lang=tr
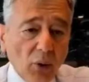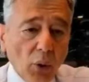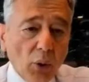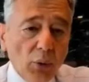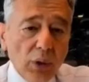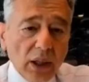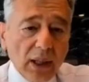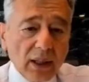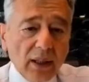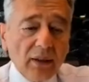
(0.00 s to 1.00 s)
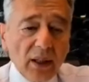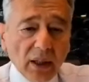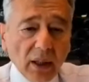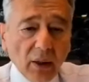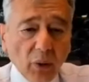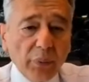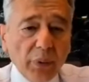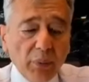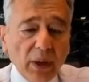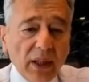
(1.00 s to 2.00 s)
o ülkelerin ya da o
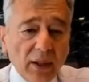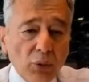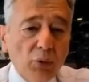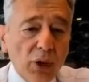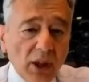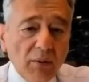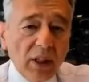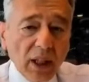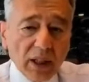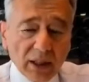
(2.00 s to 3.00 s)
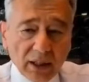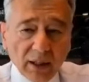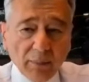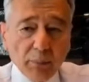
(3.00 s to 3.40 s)
firmaların gündemine girdi.